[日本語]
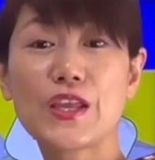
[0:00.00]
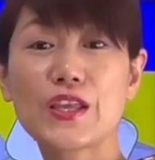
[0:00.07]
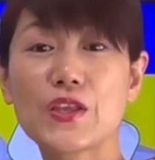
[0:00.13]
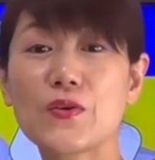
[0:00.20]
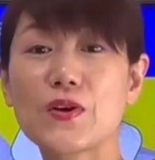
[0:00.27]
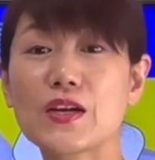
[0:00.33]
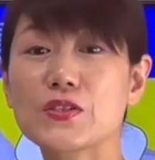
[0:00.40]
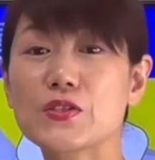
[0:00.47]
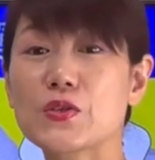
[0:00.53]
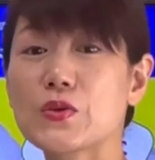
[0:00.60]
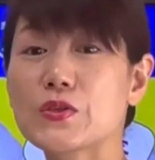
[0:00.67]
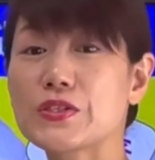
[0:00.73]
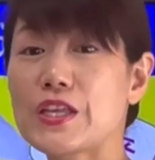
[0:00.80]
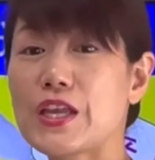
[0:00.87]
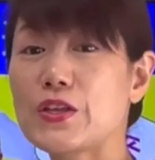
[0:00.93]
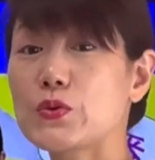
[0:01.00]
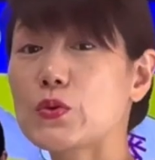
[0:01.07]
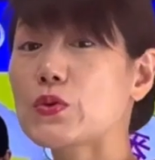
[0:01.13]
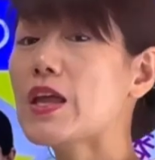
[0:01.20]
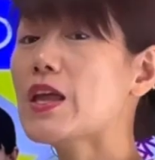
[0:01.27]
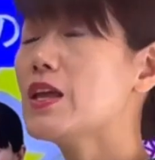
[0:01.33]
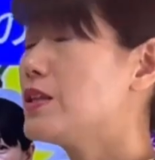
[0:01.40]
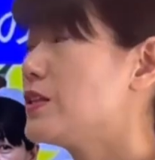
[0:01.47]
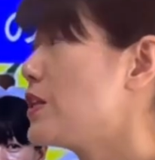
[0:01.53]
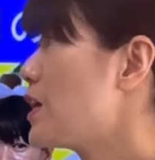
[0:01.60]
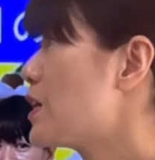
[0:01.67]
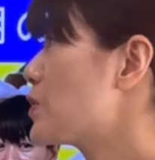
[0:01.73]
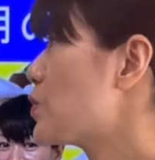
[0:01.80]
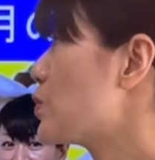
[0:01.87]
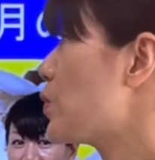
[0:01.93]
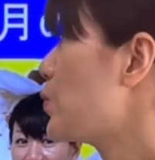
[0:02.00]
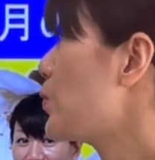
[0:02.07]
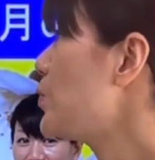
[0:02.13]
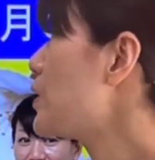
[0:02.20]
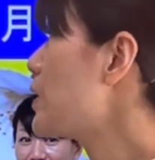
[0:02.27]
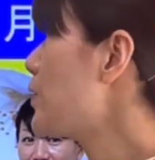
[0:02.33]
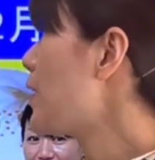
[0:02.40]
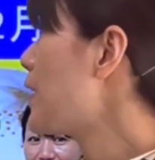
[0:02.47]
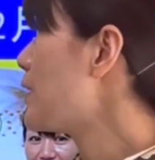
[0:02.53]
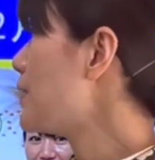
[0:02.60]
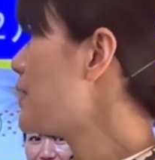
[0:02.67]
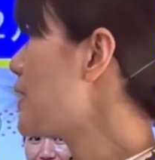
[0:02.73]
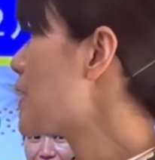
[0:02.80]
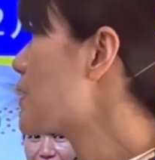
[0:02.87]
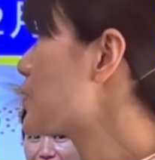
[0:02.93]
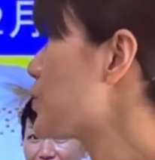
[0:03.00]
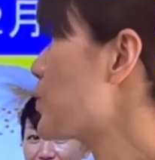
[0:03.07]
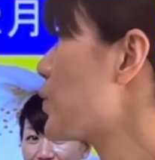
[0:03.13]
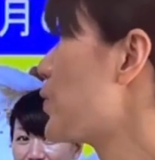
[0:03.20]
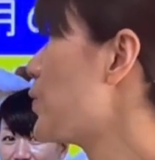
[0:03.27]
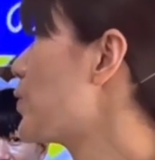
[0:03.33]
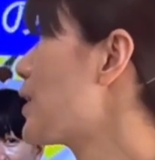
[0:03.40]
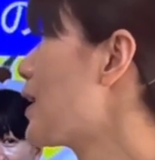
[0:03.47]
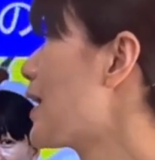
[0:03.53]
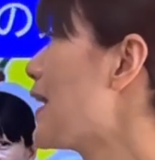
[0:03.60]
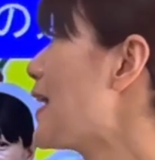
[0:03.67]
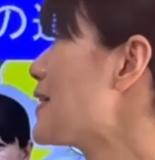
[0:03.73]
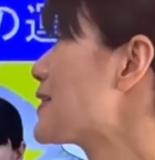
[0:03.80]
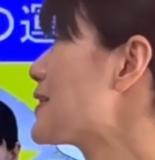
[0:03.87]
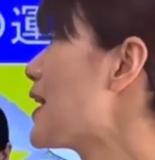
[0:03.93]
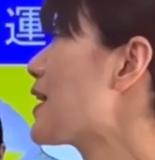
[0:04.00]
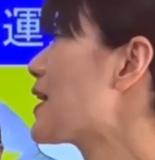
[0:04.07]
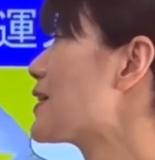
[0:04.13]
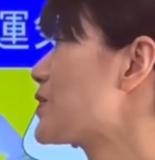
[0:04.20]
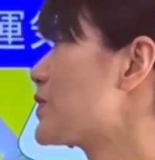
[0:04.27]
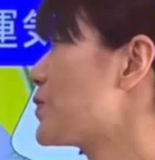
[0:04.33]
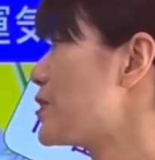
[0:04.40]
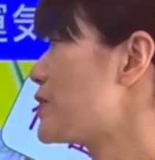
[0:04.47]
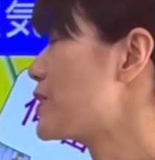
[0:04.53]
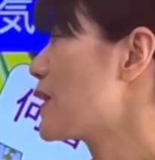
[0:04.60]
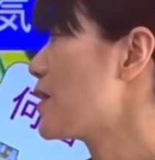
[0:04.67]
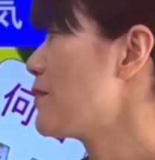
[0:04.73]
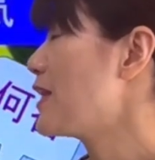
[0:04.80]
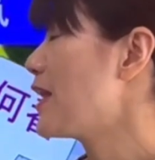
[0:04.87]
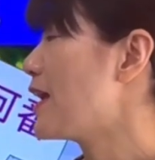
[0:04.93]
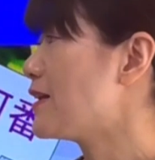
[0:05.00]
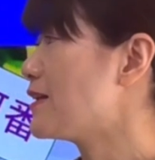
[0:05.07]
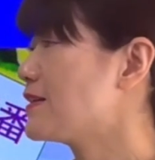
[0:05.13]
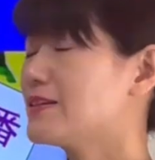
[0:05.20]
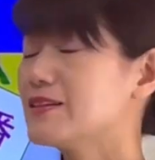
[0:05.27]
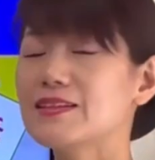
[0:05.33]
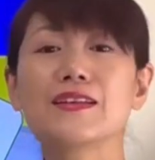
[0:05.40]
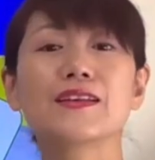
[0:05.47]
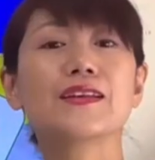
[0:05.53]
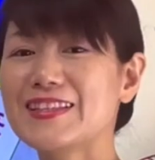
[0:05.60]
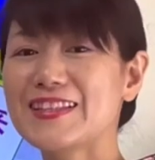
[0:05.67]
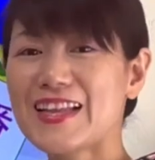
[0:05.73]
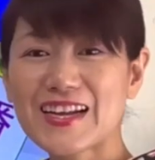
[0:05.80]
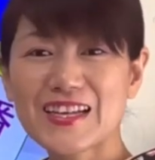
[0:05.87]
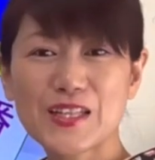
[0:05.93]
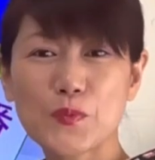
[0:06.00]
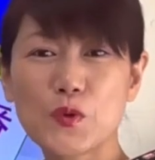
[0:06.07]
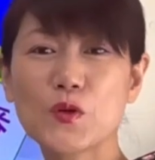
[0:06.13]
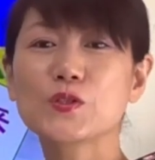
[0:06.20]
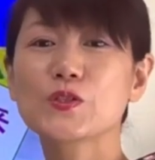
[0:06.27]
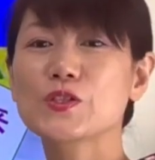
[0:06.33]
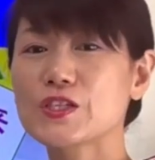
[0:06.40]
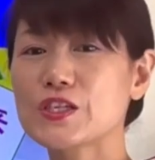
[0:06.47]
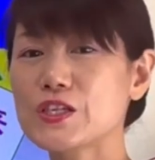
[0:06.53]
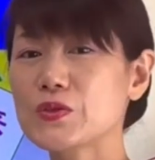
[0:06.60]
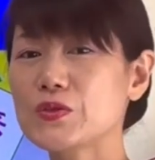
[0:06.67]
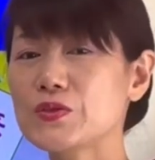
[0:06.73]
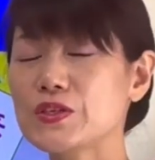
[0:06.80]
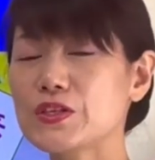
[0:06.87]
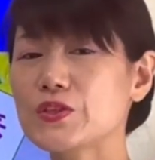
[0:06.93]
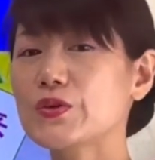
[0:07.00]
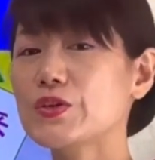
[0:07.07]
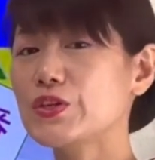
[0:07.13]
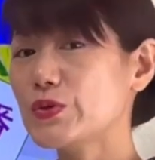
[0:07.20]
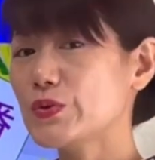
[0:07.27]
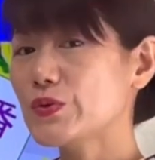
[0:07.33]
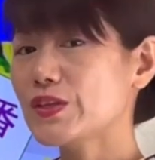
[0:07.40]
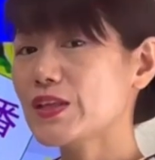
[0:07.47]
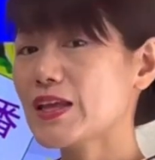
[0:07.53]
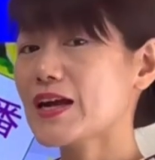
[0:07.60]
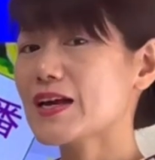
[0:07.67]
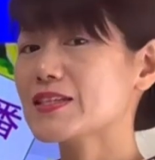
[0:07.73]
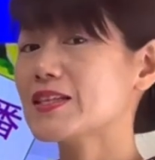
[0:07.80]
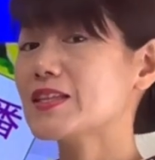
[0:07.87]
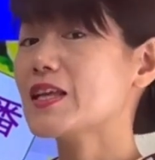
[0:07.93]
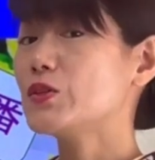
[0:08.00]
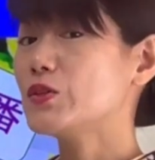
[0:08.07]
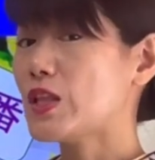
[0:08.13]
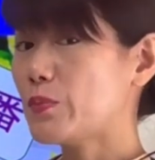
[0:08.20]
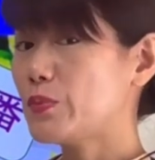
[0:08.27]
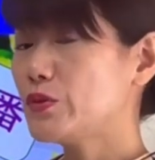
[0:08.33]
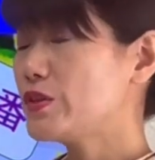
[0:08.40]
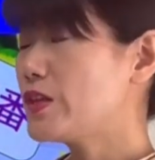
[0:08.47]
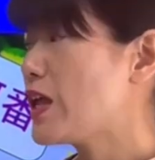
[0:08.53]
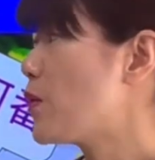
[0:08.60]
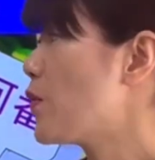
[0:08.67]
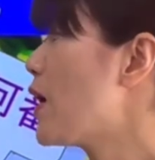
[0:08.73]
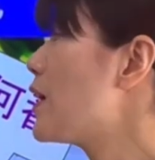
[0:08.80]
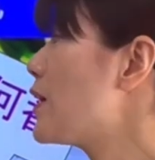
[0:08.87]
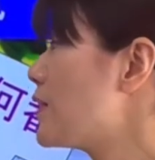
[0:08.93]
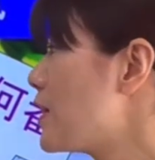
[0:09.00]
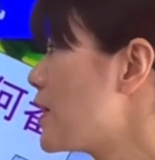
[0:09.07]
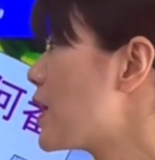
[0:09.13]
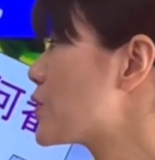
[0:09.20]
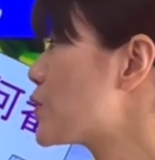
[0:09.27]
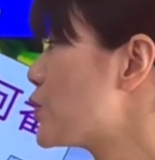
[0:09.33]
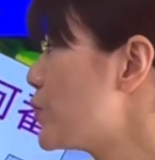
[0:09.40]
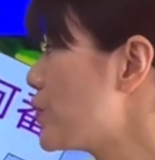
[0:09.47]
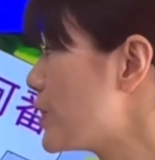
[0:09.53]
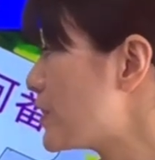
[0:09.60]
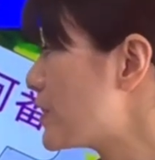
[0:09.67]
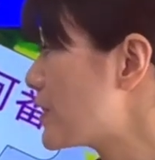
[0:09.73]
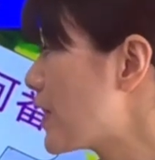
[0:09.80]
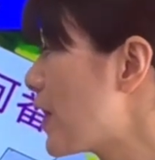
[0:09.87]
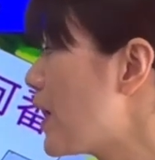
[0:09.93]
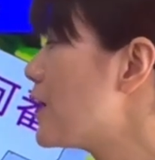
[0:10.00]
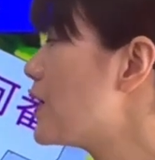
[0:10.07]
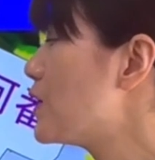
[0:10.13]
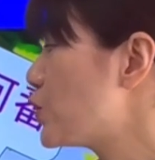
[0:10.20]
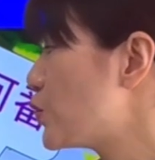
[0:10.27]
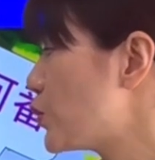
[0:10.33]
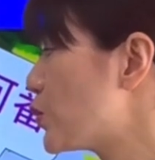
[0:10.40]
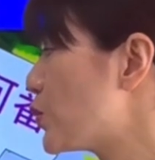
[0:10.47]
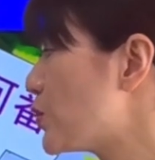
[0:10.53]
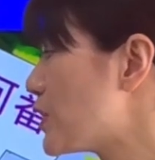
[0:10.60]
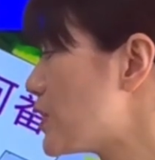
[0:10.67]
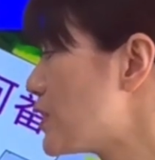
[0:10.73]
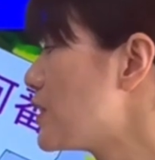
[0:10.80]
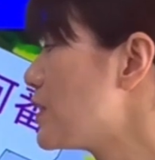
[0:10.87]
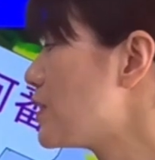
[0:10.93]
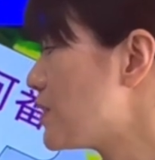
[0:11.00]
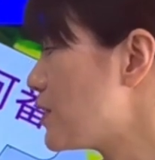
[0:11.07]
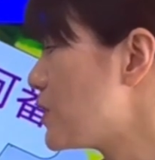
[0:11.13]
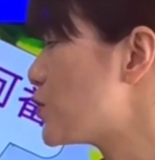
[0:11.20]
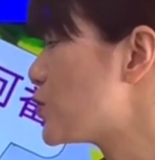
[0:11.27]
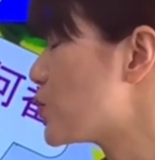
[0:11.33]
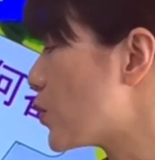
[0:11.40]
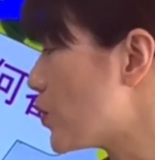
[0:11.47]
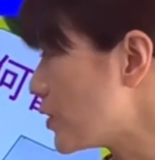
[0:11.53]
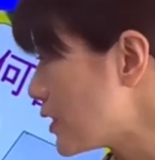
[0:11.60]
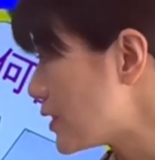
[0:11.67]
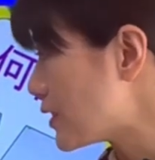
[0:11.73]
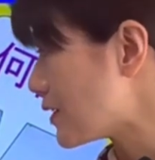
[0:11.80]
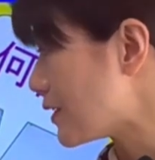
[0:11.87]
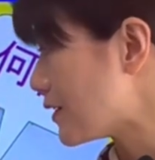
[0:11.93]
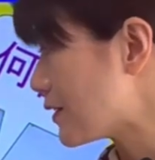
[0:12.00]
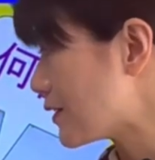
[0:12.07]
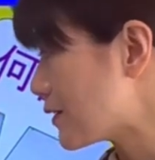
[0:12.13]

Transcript: 暦を活用しているので2月の運気は2月の4日から3月の5日まで中でも月の運気と日の運気が重なるダブルデーは2月の5日、15日、25日。